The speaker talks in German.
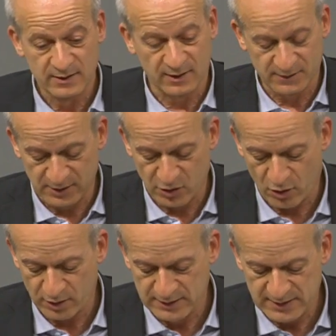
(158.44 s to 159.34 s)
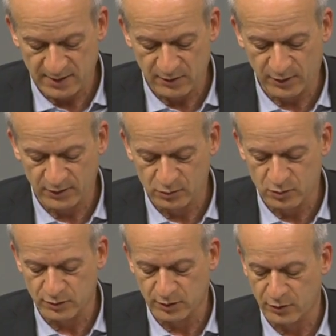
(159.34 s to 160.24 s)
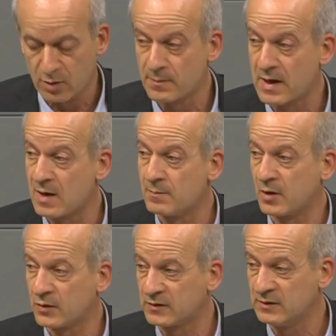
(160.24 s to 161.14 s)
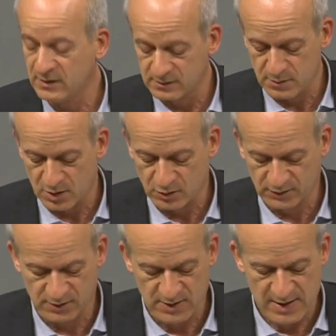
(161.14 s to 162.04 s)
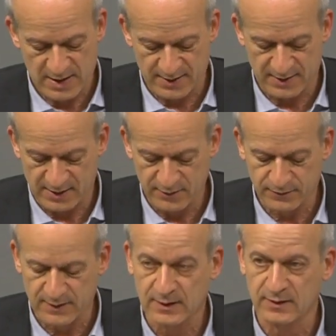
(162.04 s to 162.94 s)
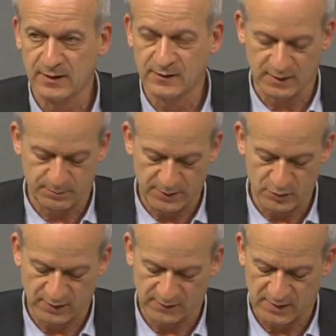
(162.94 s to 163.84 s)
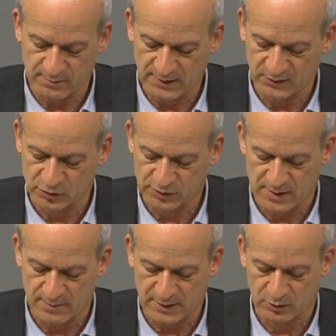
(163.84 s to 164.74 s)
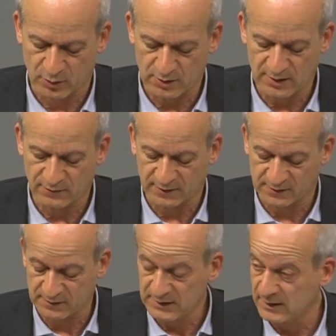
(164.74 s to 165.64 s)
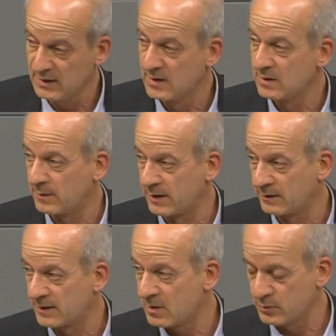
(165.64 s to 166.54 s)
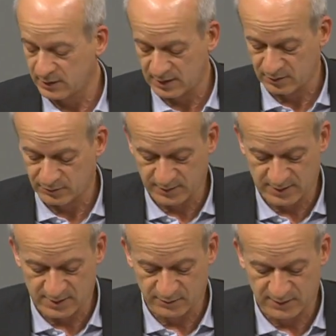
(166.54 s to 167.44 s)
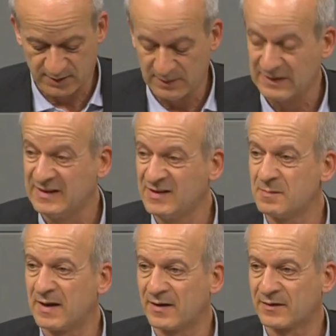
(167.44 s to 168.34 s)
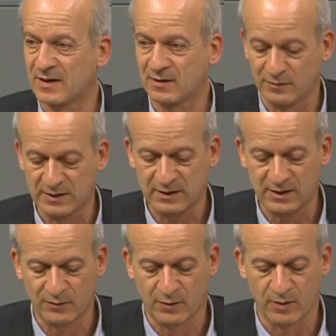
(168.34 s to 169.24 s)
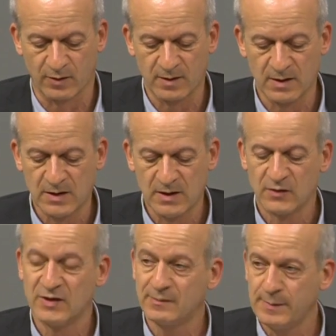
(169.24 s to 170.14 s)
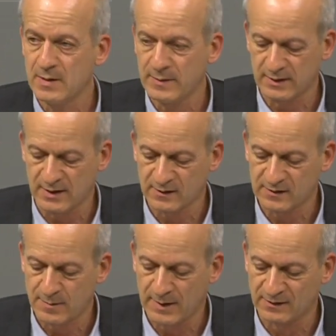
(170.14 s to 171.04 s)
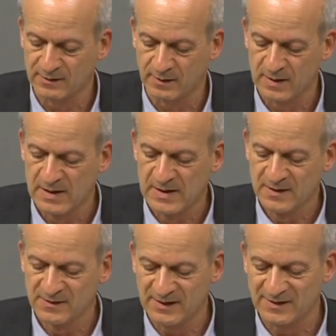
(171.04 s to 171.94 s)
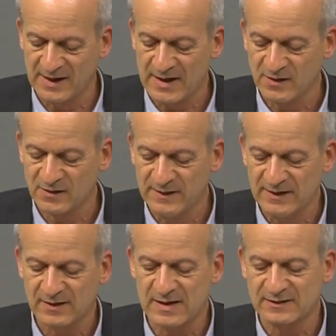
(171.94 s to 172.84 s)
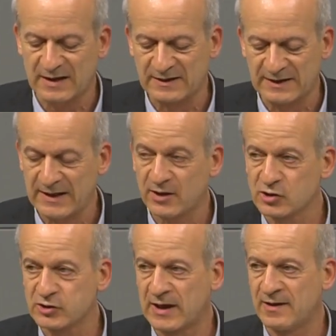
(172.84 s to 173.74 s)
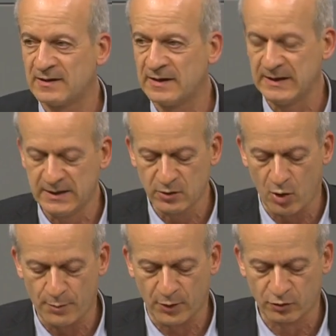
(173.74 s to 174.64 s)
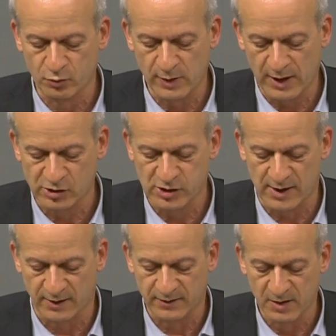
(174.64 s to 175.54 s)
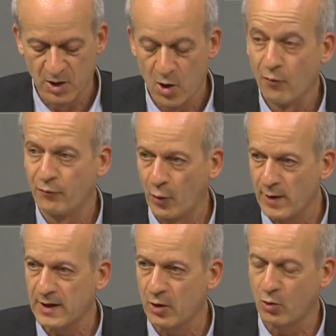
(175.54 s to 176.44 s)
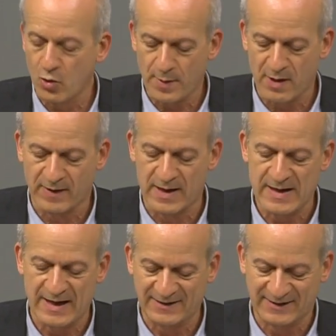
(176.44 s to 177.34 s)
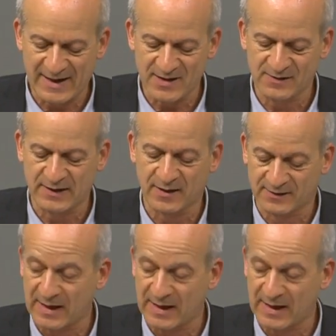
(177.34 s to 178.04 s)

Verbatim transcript: dass Sie noch nie den Versuch unternommen haben, aus diesem Hause eine Anfrage an EZB und SRB zu stellen, macht deutlich, was Sie, meine Damen und Herren von der AfD, mit diesem Antrag wirklich wollen. Sie spielen mit der Angst der Menschen. Sie sehen Zwietracht an jeder Stelle, die Ihnen opportun erscheint. Vor der Europawahl entdecken Sie da